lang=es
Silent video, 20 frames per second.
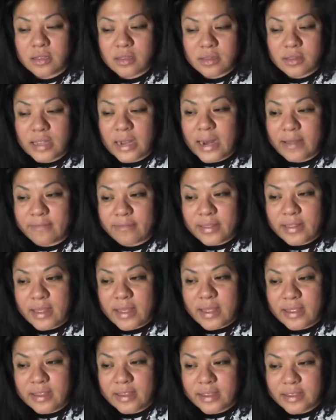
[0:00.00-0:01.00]
de la
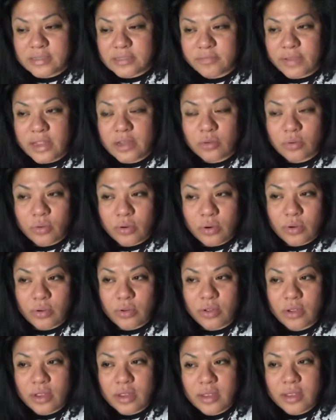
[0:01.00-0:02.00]
vida es bien
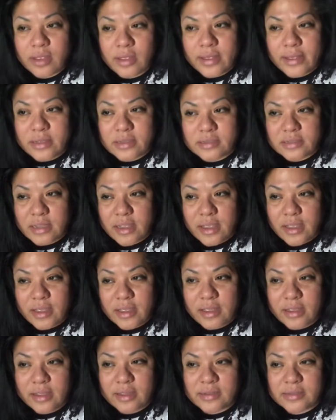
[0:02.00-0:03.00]
duro,
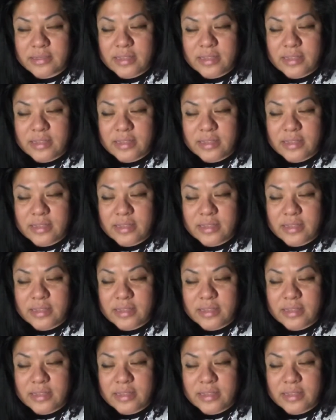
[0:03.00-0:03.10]
este,